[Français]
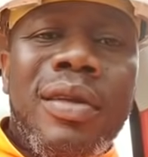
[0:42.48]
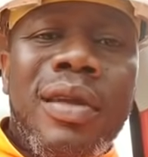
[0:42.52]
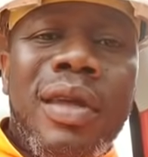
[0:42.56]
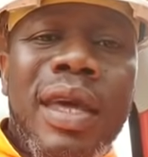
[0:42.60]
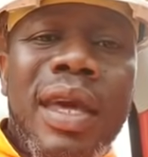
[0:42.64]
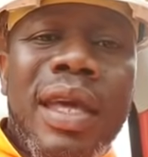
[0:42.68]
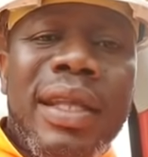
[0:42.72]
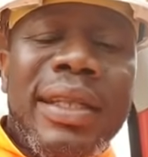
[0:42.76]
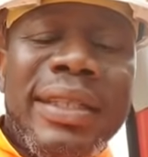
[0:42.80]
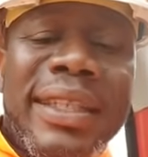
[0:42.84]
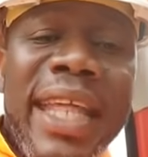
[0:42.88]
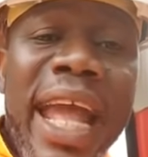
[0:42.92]

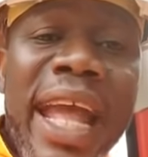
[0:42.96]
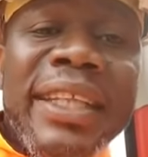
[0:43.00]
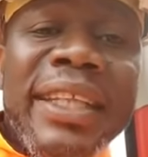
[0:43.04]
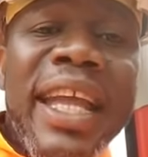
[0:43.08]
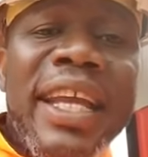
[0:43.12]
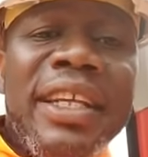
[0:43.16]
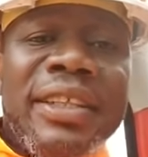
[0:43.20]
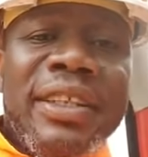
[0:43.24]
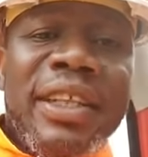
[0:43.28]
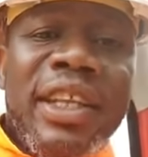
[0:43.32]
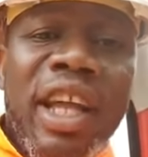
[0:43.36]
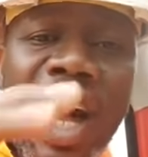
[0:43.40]
d'être
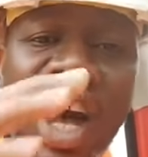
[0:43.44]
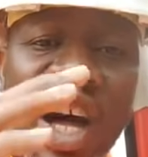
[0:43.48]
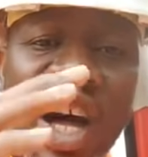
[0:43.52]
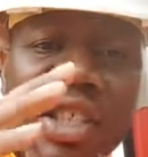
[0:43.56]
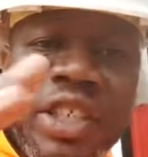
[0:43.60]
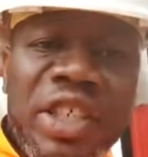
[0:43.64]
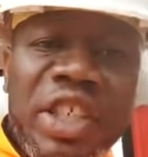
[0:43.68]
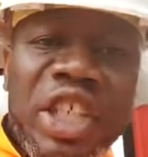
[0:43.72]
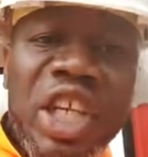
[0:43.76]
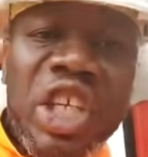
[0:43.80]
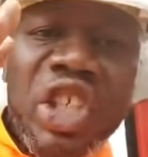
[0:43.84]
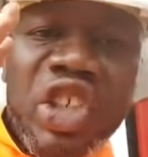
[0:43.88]

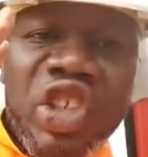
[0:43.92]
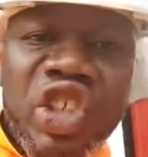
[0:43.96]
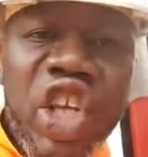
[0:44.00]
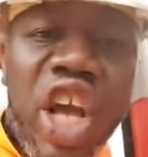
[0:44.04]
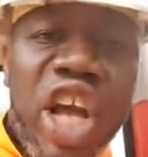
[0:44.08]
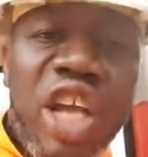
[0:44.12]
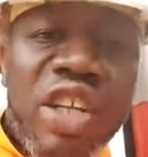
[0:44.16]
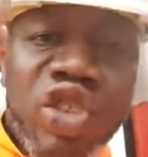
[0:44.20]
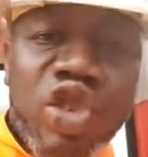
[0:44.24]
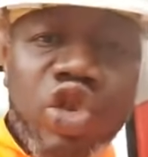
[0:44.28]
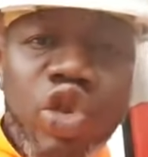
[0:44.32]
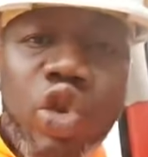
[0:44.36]
intransigeants
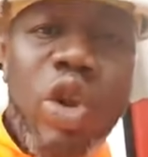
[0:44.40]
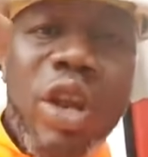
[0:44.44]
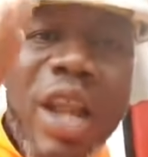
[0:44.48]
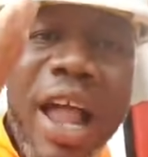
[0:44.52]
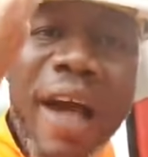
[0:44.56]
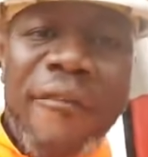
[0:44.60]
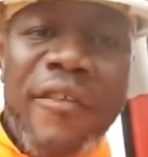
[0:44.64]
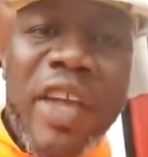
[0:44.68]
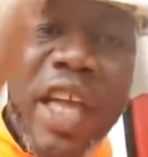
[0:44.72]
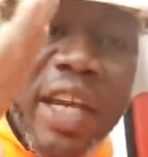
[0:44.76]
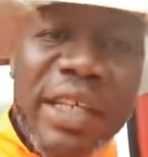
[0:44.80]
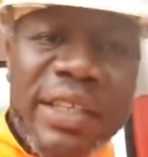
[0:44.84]
sur la
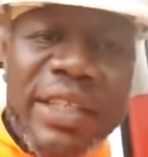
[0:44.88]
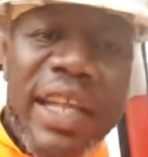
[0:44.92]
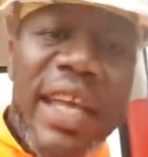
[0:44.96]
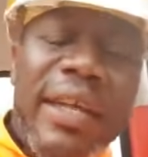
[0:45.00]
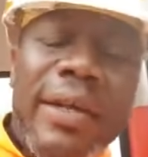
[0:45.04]
vérité.